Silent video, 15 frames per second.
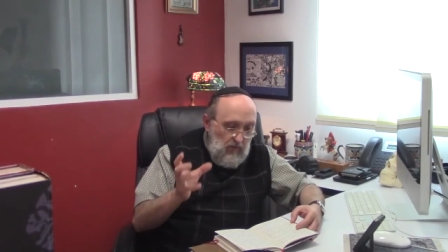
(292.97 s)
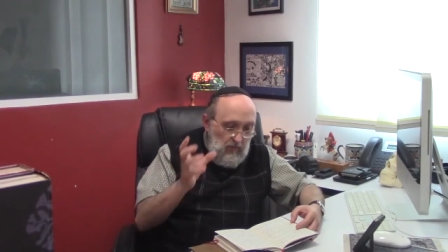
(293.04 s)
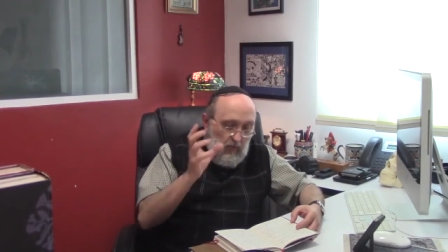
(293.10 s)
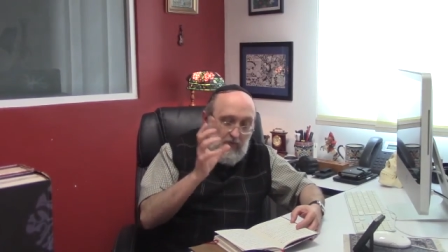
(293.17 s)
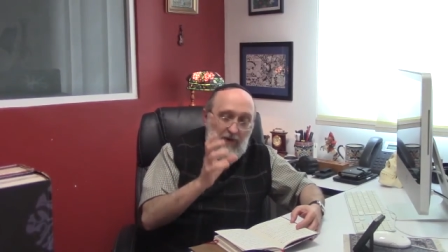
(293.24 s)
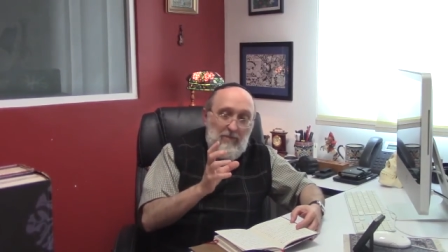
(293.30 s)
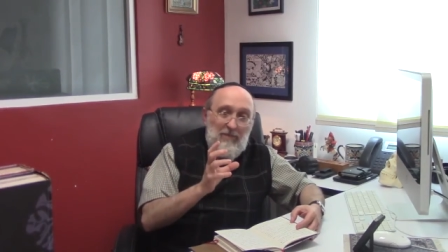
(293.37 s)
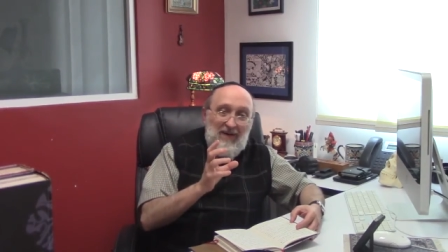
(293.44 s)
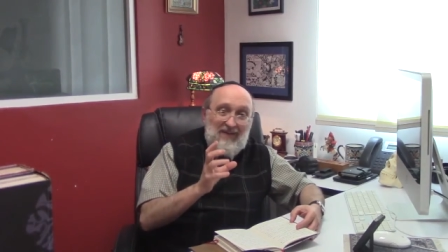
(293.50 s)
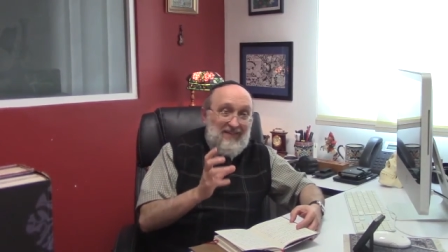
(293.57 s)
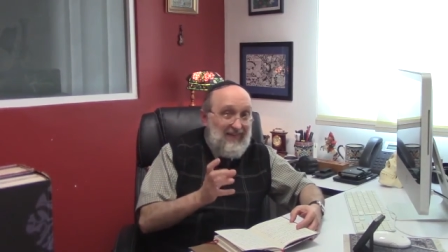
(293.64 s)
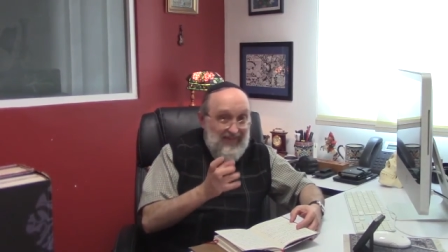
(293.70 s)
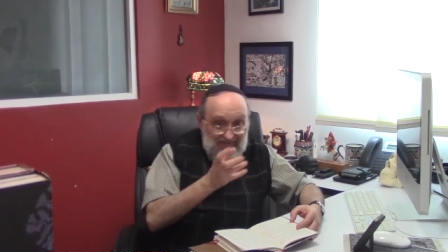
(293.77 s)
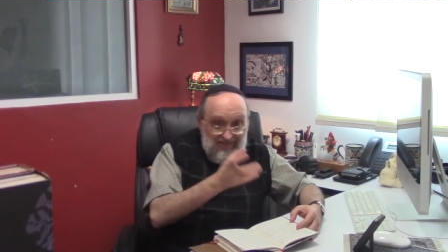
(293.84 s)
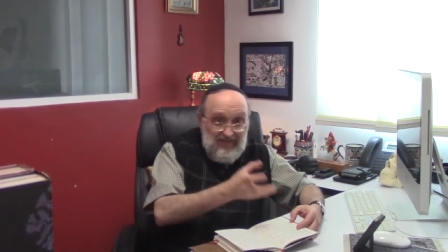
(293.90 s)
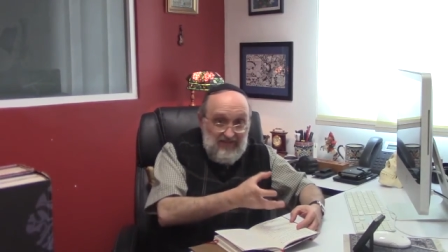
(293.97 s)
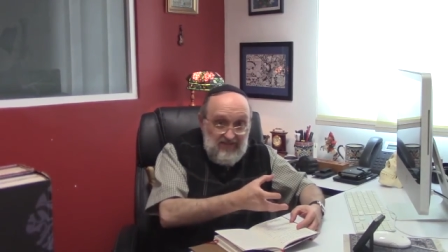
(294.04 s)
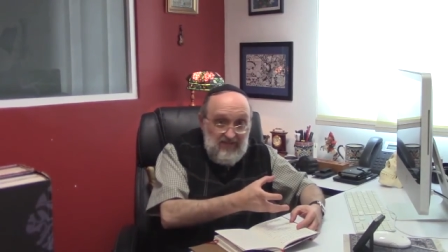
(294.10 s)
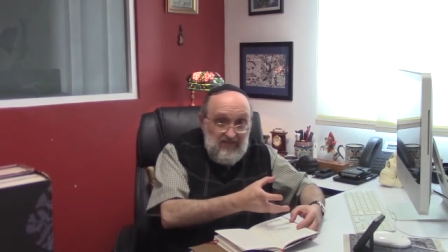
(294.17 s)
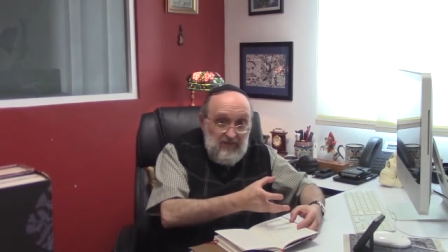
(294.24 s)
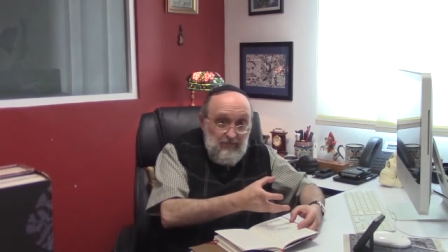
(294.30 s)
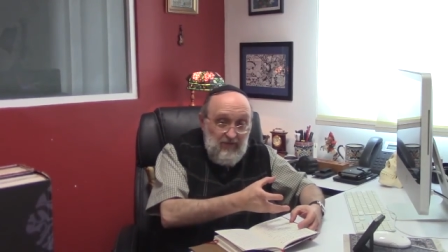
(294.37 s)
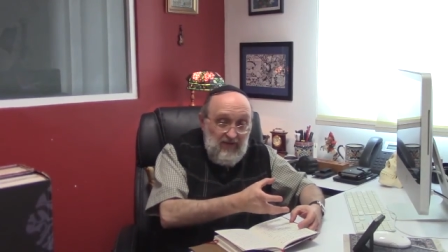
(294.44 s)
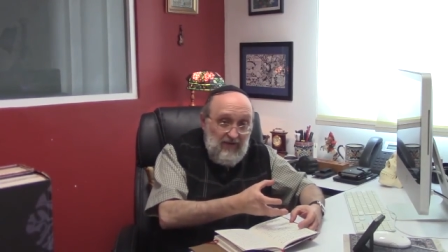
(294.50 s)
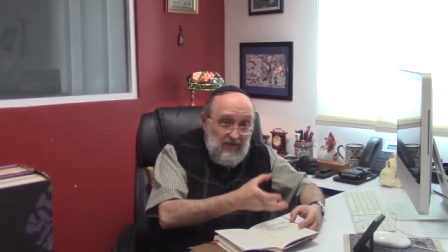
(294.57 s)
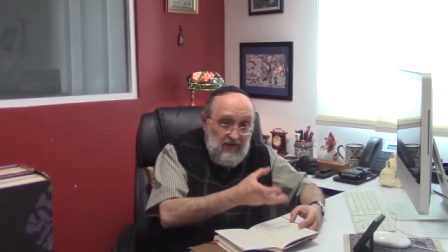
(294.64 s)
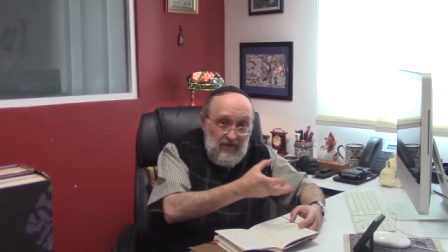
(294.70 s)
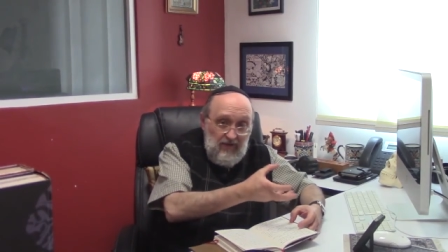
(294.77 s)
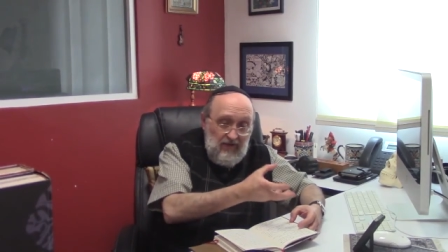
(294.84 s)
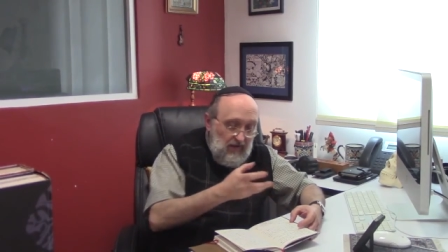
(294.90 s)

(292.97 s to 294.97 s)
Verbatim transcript: Por una parte, la transdisciplina,